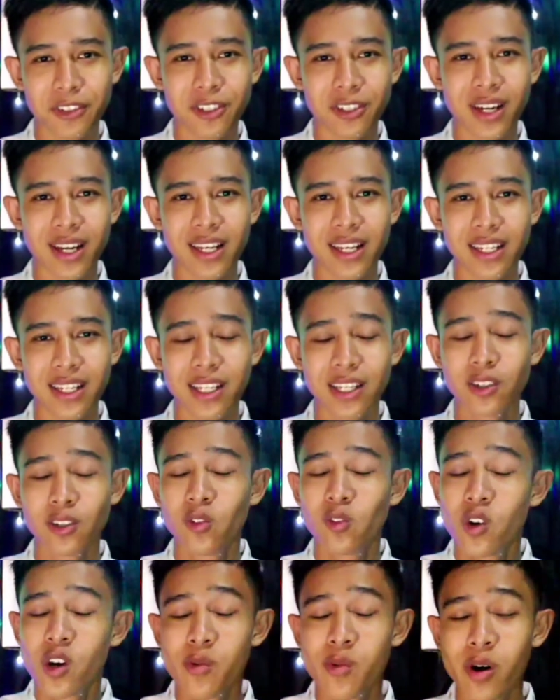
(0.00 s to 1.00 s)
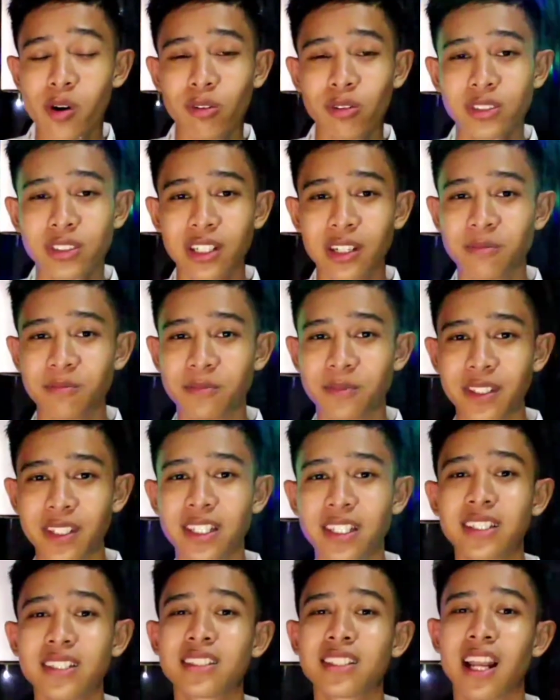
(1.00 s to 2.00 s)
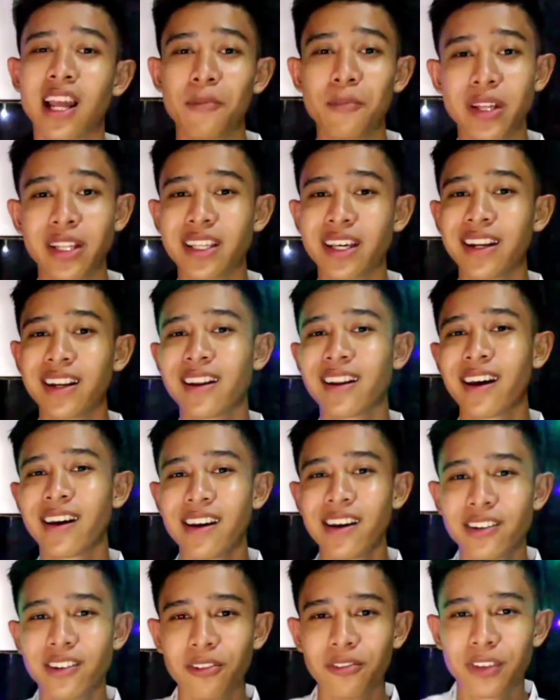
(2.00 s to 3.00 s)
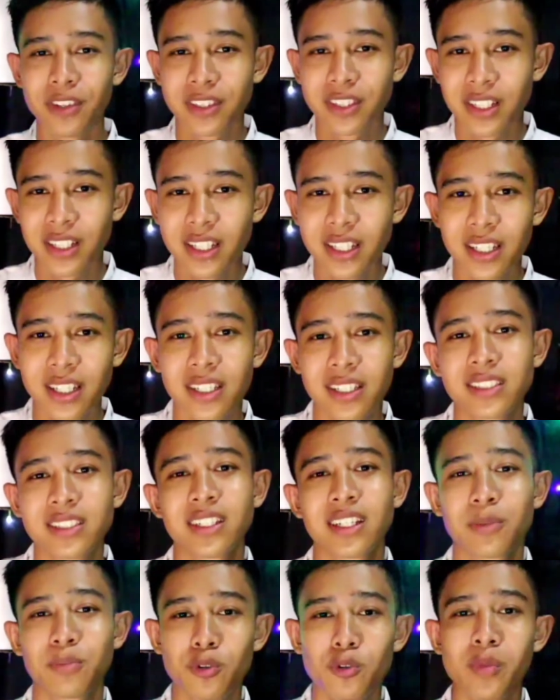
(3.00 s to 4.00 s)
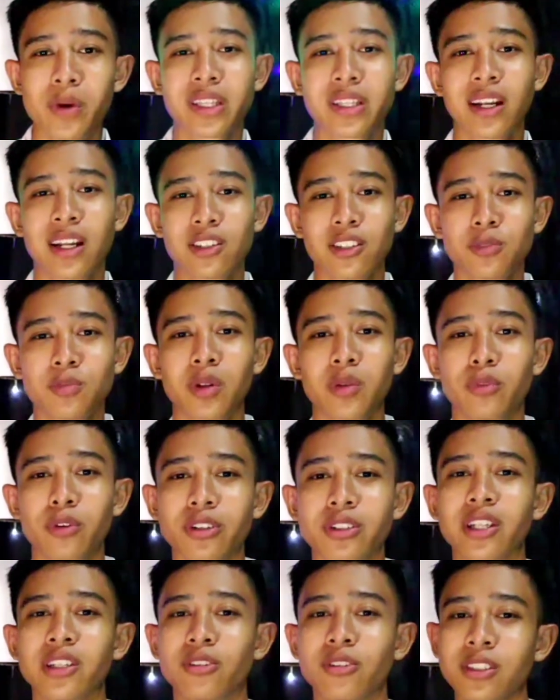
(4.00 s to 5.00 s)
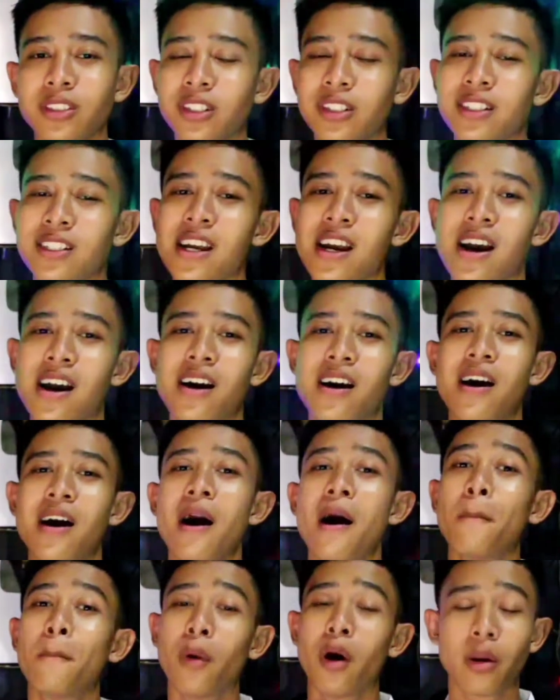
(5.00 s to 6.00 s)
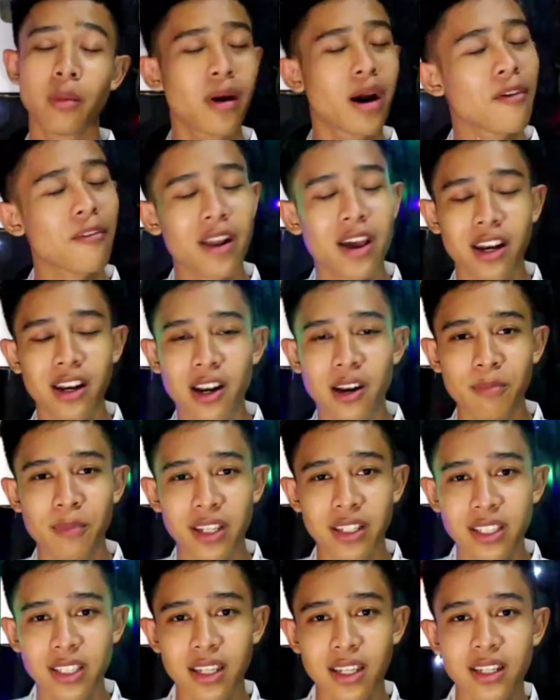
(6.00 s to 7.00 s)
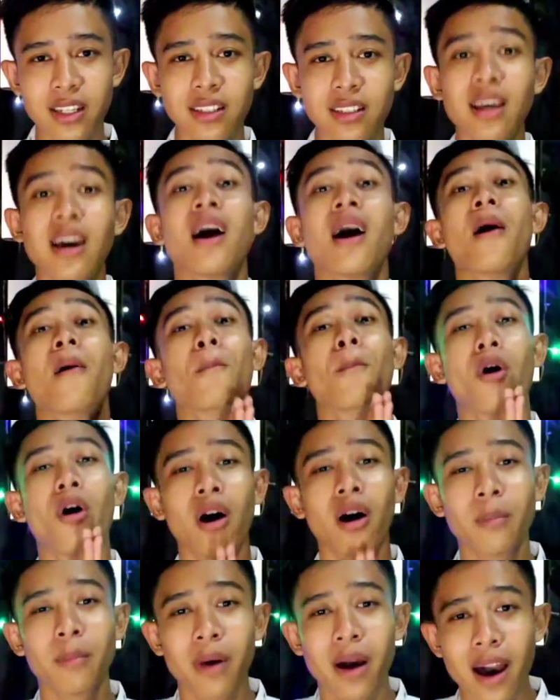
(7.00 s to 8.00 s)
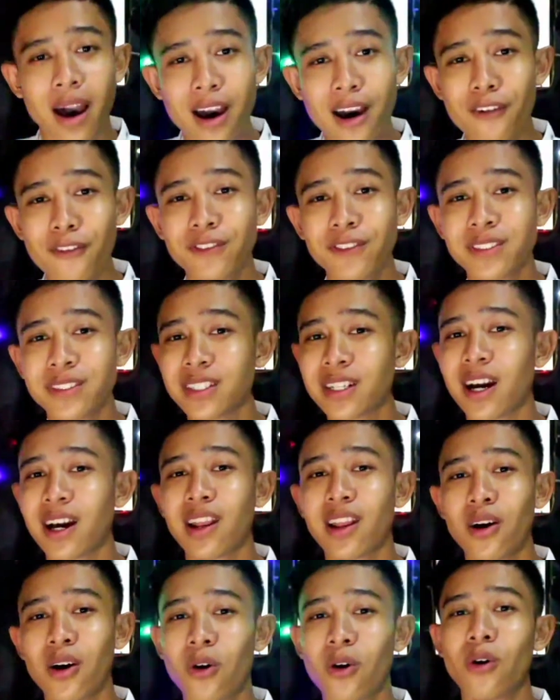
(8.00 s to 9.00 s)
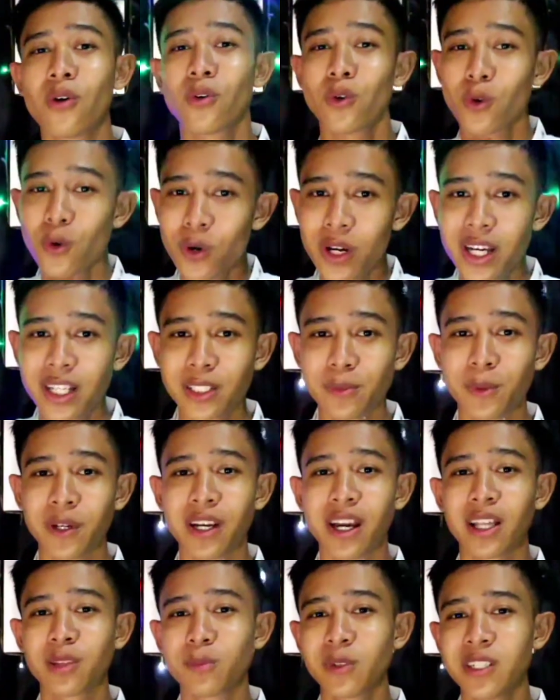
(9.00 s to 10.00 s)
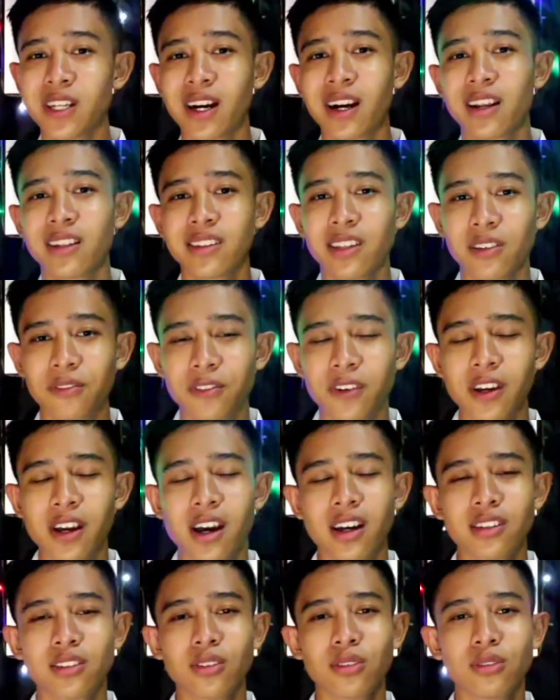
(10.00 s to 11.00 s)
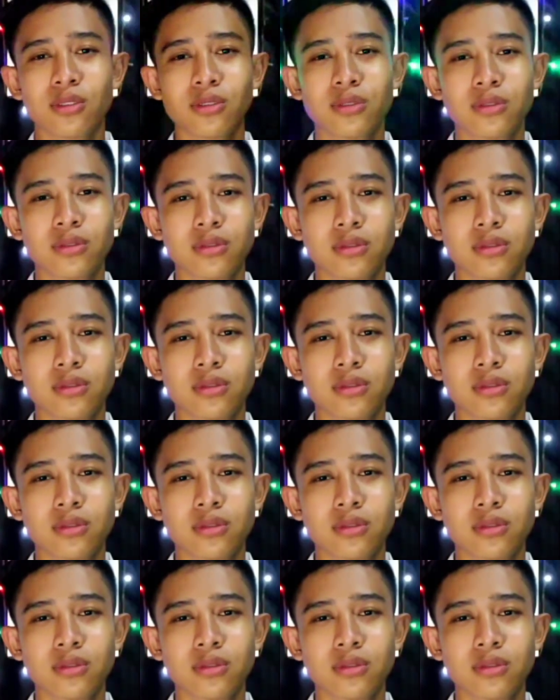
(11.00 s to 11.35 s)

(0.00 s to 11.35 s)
di video kali ini gue mau ngucapin selamat Hari Raya Idul Fitri 1441 Hijriah Mohon maaf lahir dan batin Mohon maaf jika gue sebagai admin Jagal TV atau